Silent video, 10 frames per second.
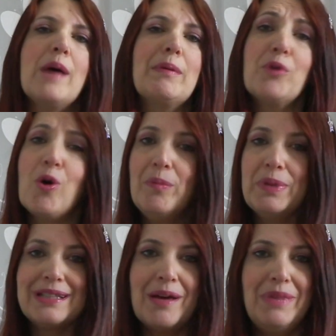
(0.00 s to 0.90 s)
è proprio
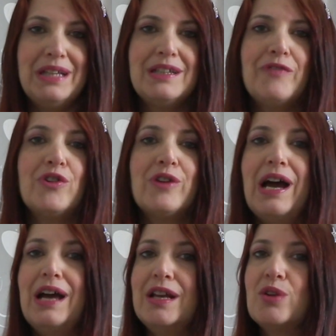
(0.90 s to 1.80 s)
completamente
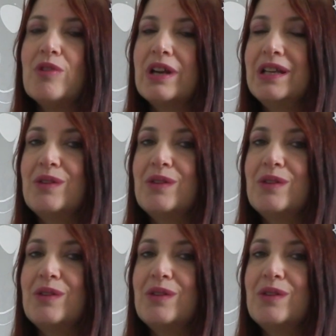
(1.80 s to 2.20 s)
floreale il cuore di